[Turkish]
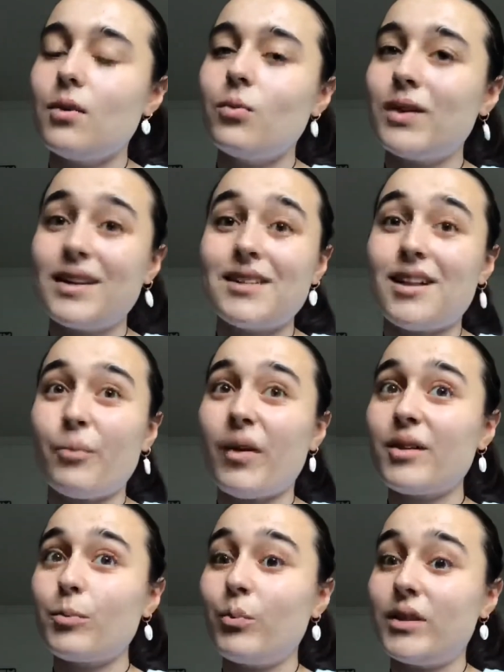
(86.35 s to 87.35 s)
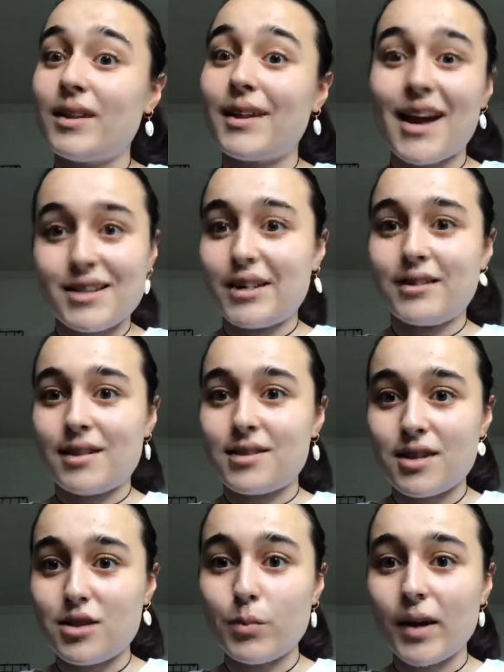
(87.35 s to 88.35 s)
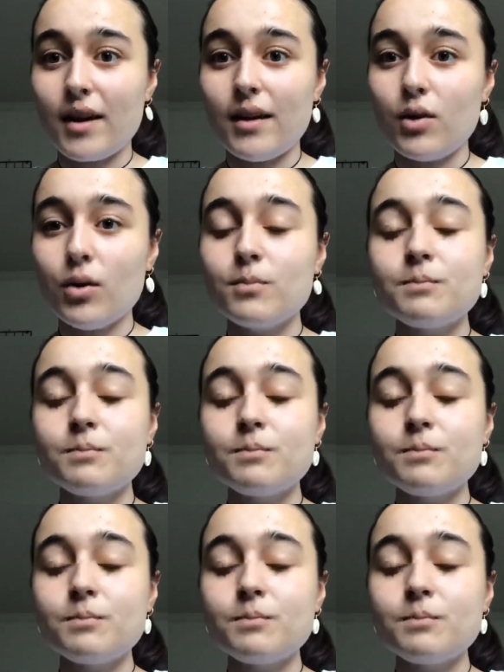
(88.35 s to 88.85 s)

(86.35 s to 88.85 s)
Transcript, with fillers: vakit almak bana gerçekten saçma geliyor.